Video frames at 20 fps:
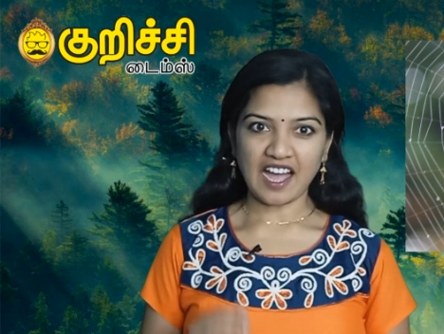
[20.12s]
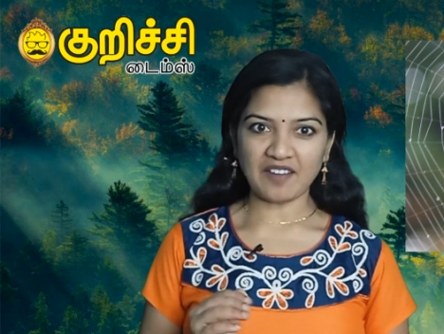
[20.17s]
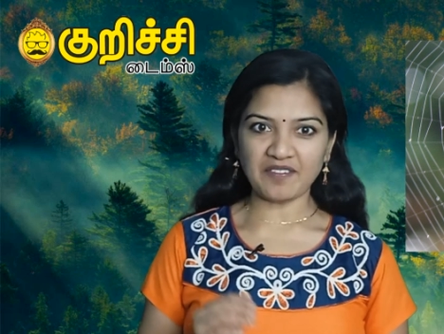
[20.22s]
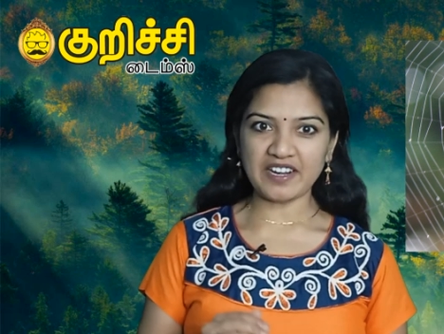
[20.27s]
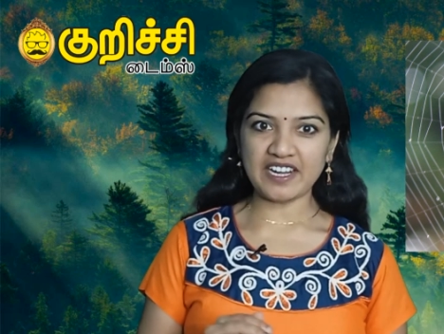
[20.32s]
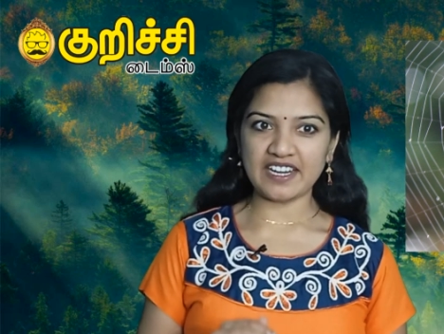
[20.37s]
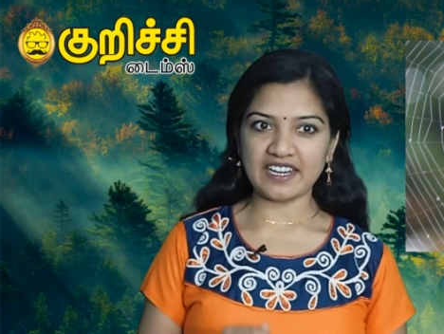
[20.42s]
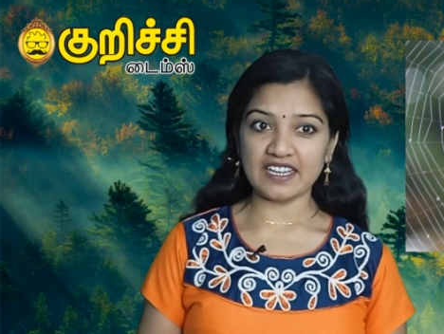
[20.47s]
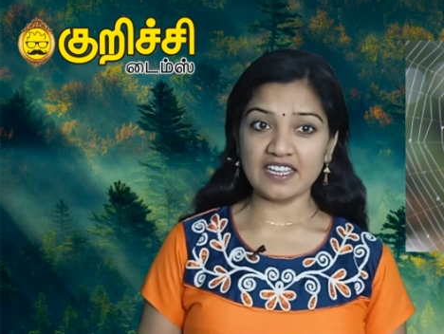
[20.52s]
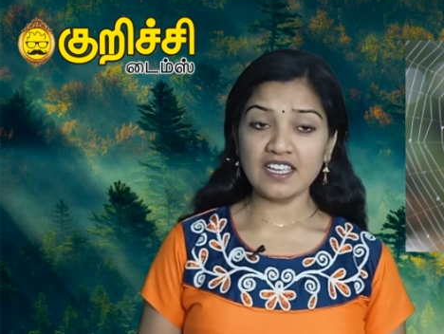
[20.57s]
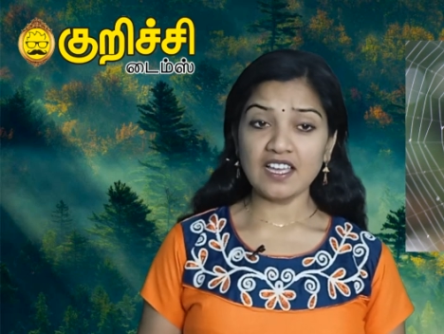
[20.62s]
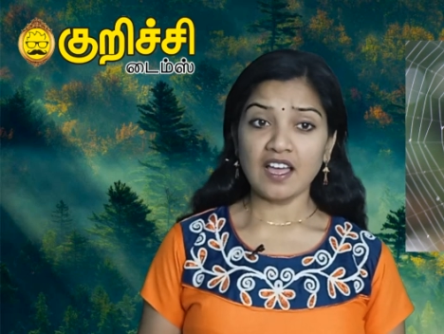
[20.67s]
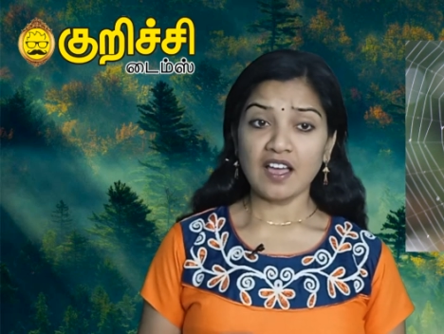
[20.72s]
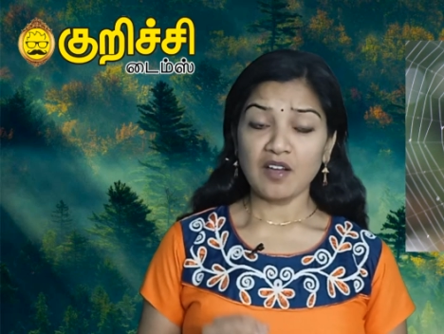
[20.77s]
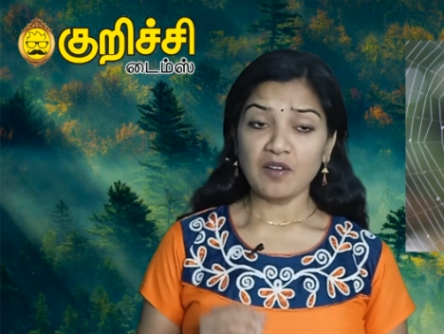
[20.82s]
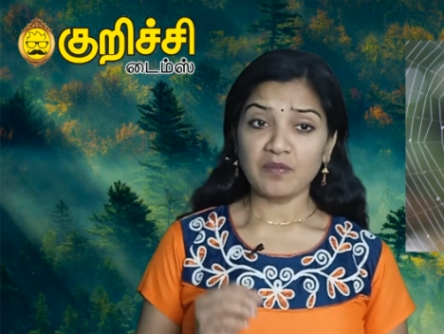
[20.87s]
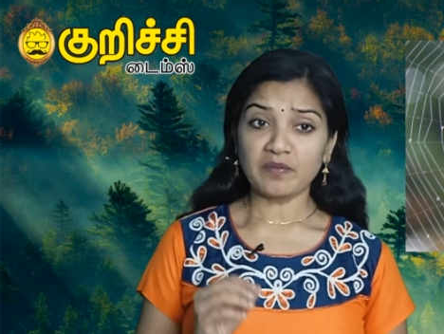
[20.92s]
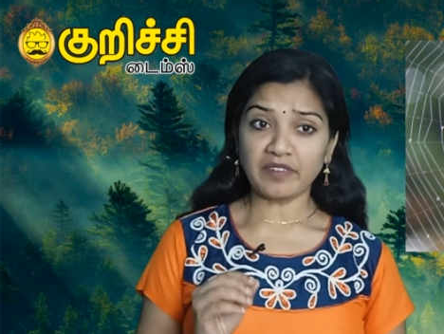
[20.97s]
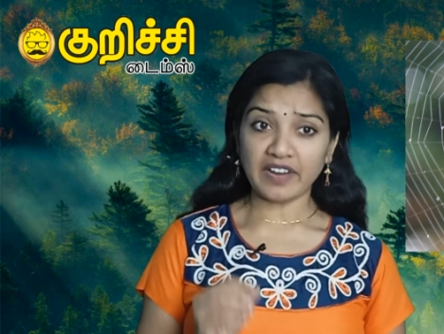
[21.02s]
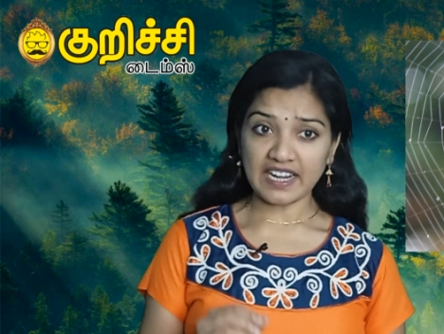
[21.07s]
அவற்றை
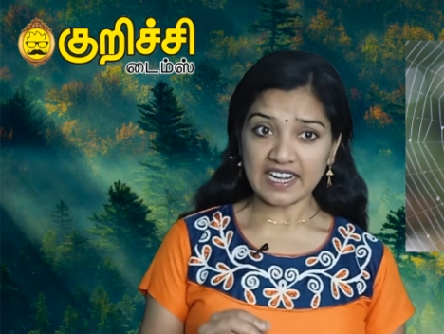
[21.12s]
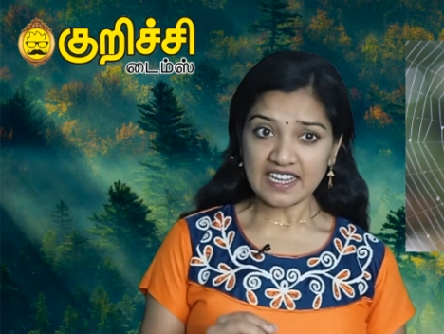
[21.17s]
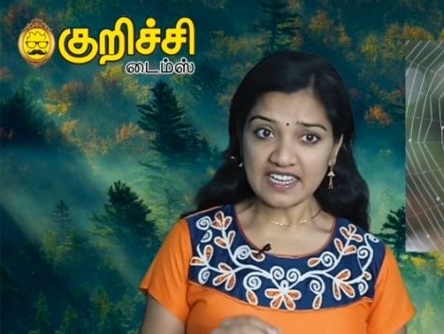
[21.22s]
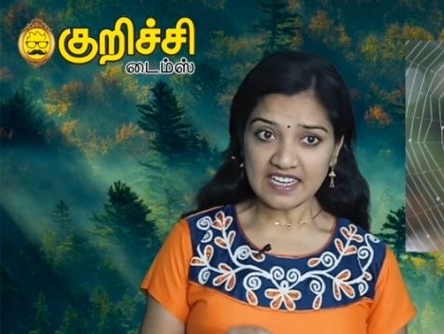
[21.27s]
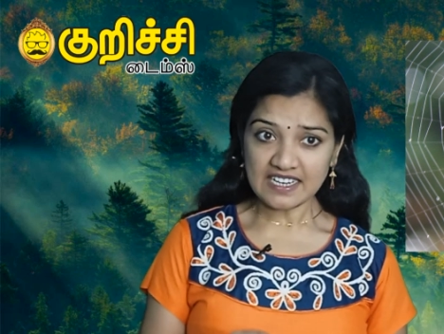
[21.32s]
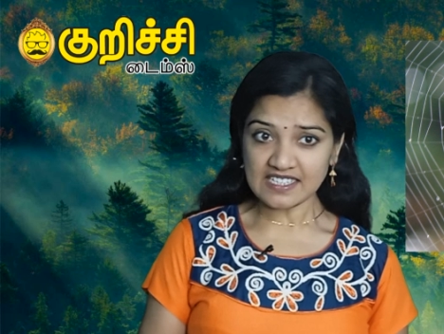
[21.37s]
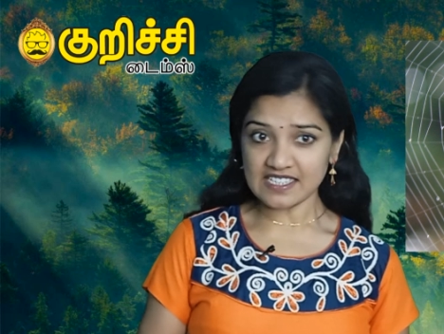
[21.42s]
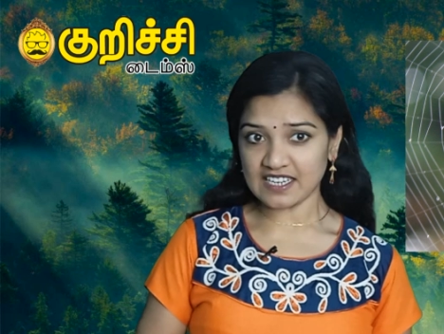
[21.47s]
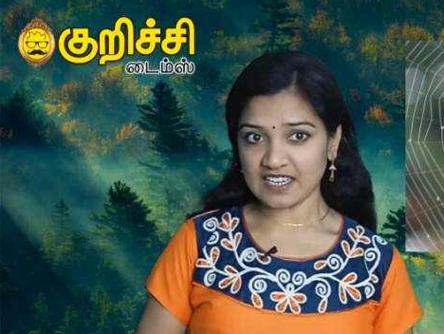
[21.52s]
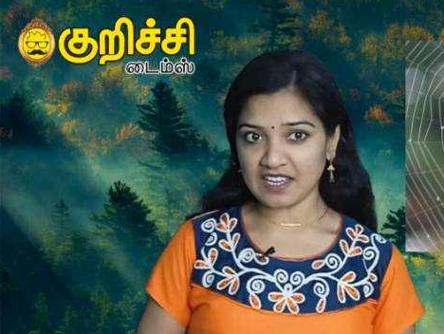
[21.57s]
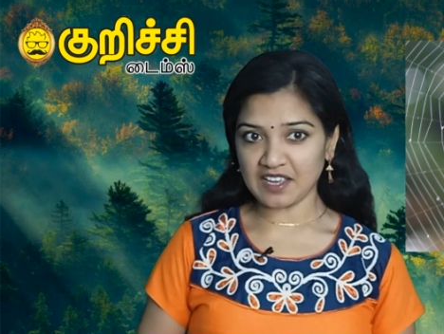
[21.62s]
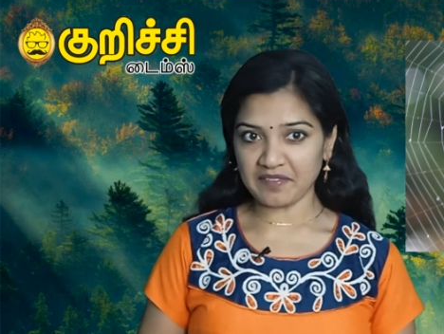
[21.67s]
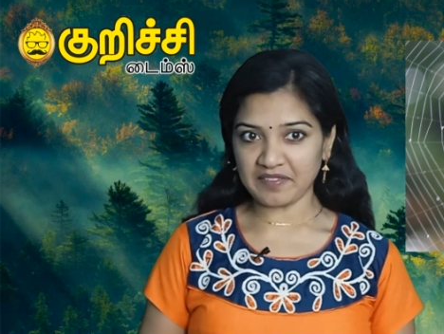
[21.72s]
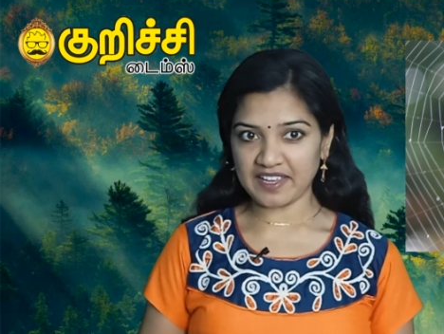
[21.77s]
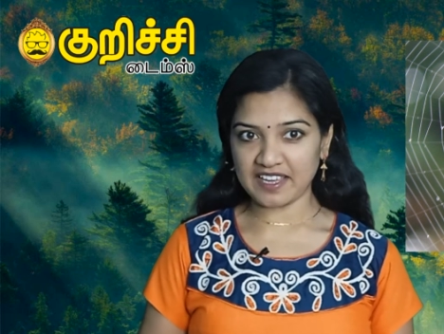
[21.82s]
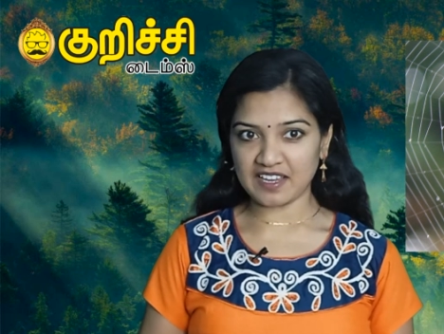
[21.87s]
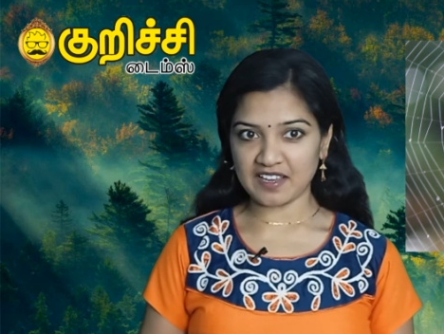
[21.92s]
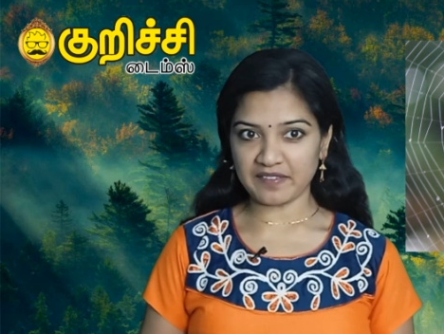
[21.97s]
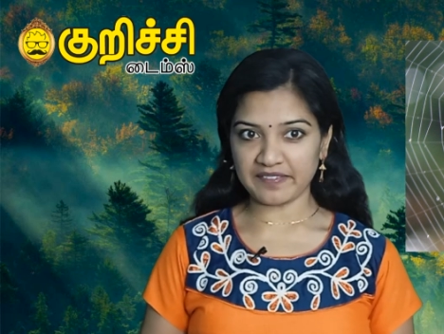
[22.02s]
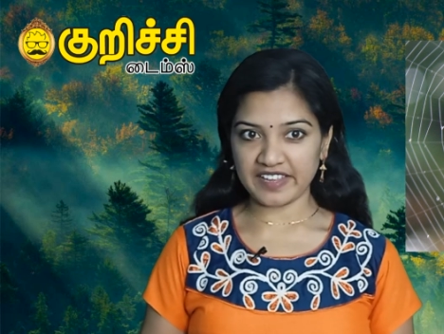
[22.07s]
வலையில் சிக்க
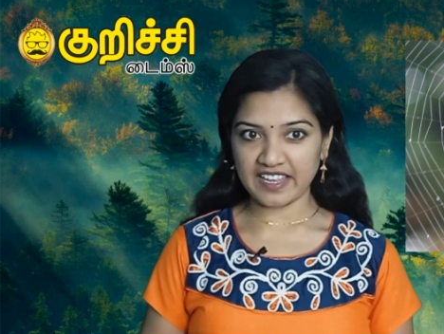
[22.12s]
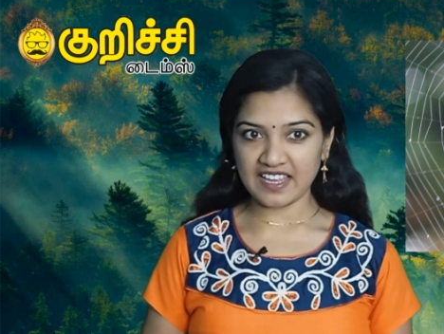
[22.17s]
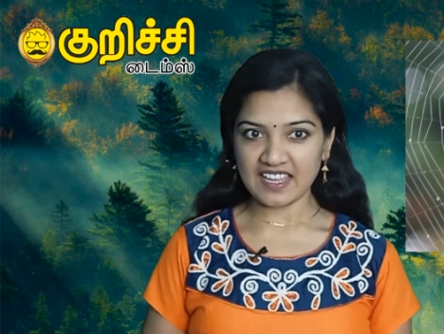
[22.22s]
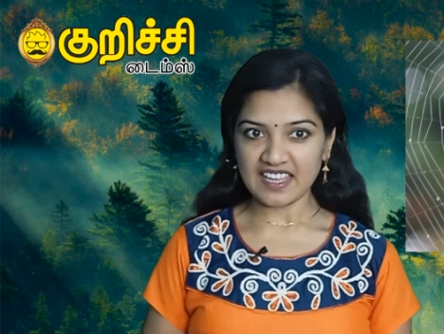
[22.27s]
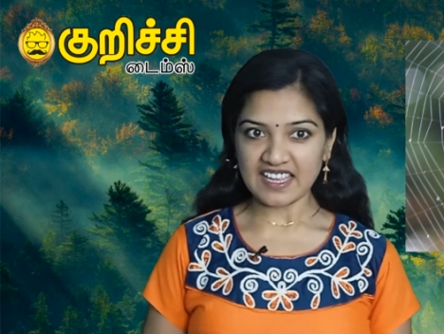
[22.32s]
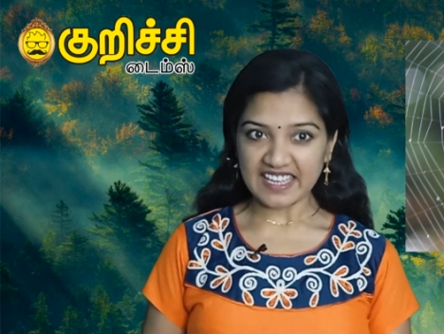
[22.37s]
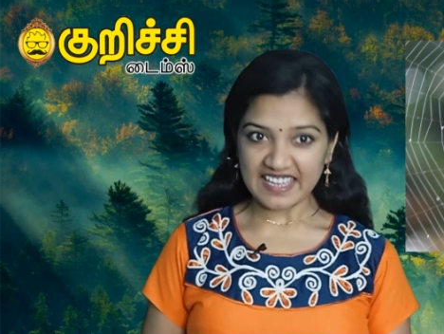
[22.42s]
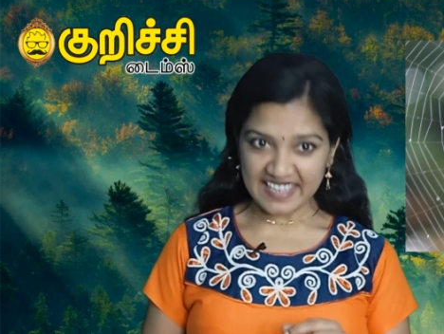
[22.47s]
வைக்கவே